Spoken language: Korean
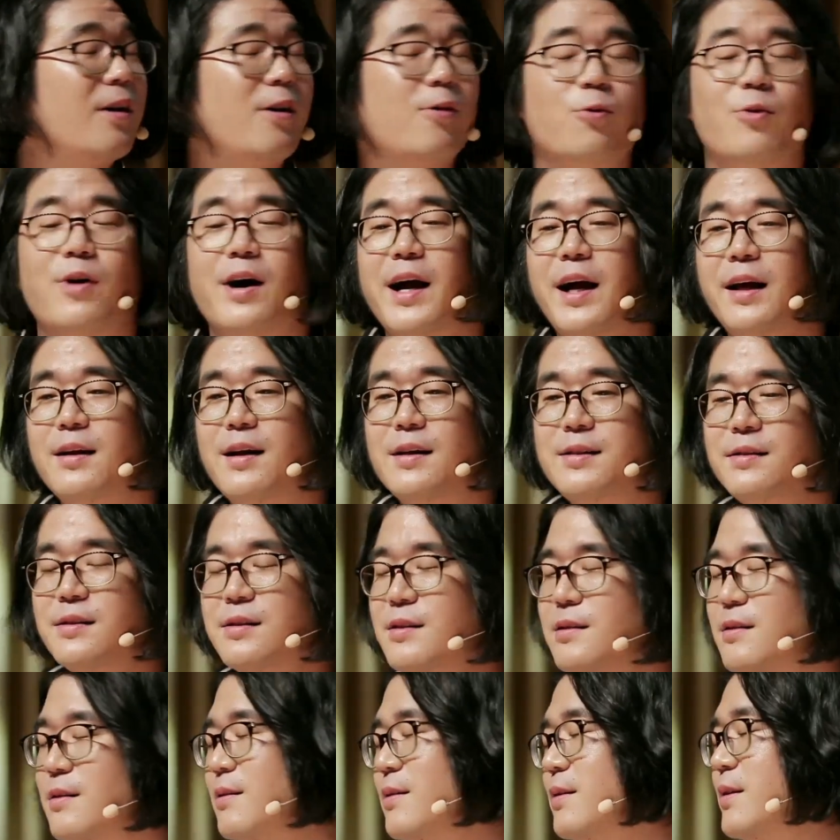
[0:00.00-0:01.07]
그럼
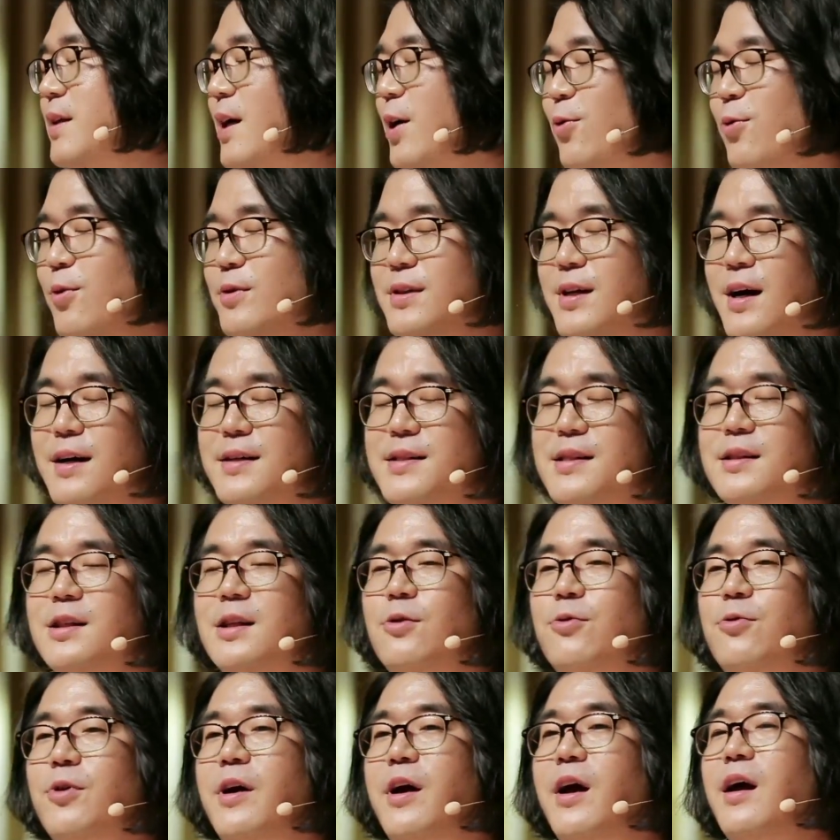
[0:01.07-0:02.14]
와인앗을 새로운
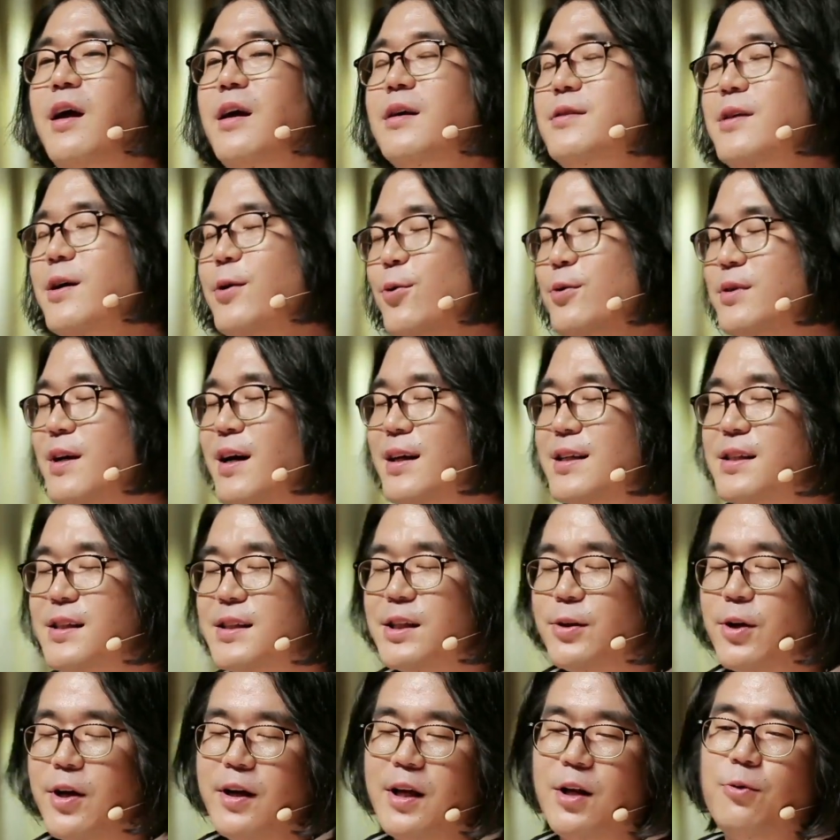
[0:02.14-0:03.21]
상식을 위해 새로운
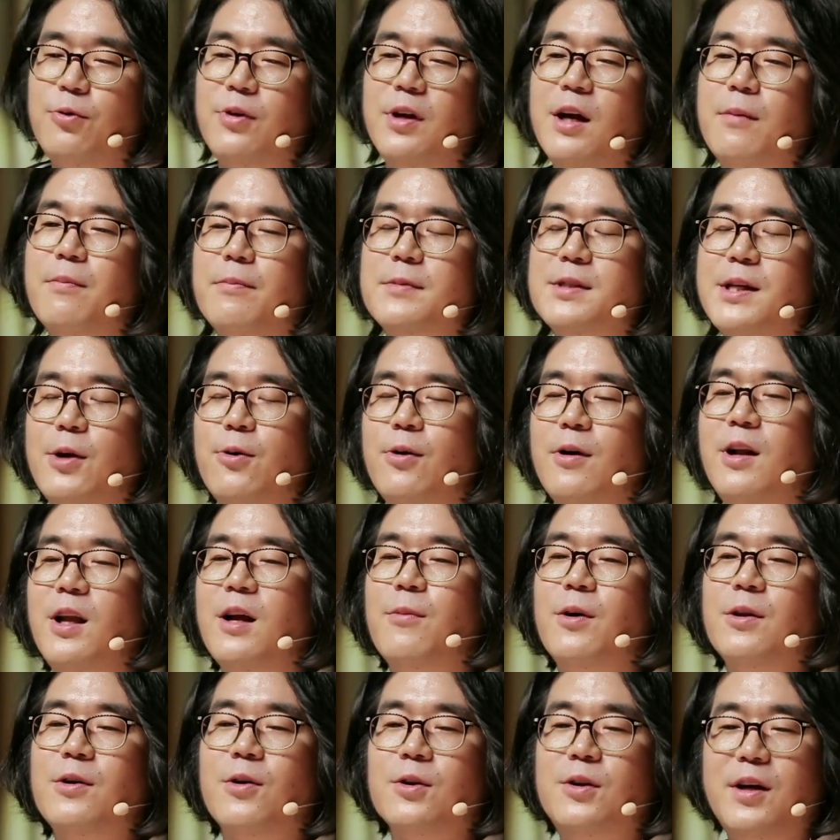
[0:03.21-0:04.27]
상식이 되기 위해
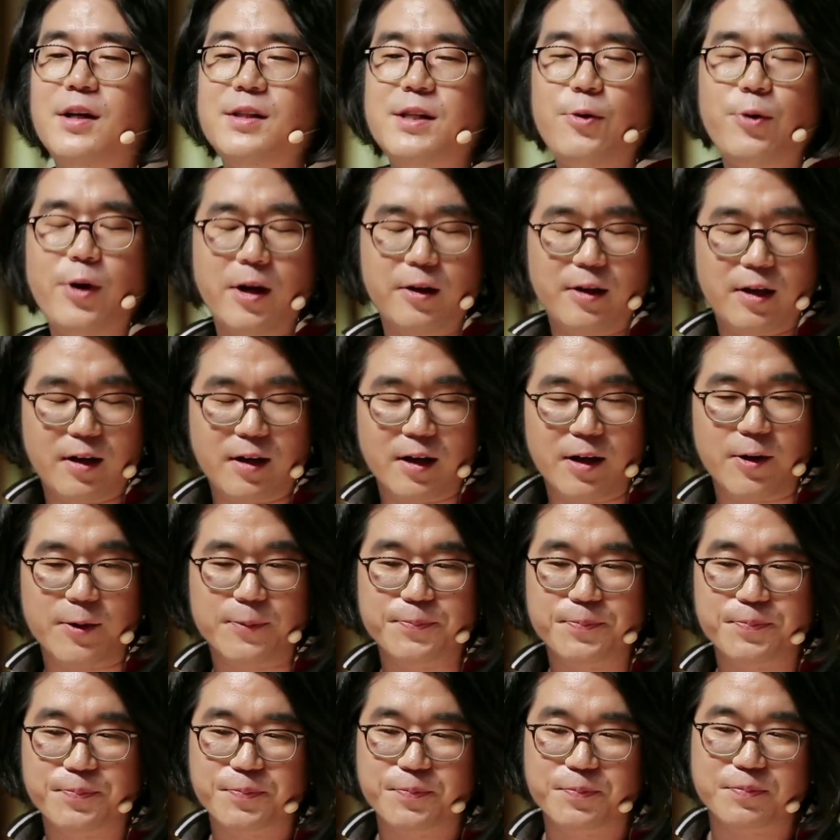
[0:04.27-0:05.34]
사용하려면 어떻게 사용해야 될까요?